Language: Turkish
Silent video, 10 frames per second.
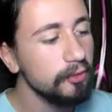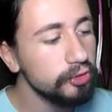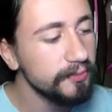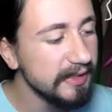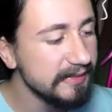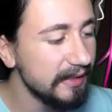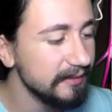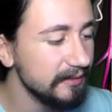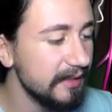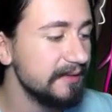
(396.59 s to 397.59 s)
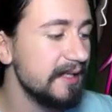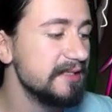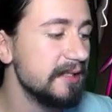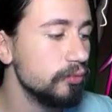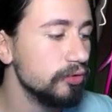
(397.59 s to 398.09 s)
Ultimate saldırılar
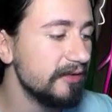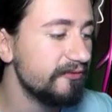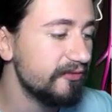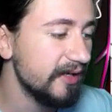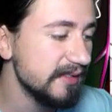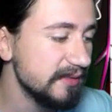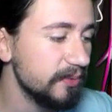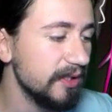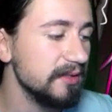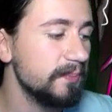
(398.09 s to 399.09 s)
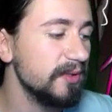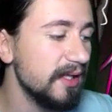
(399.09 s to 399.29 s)
derken bunlar Frenzy Plant,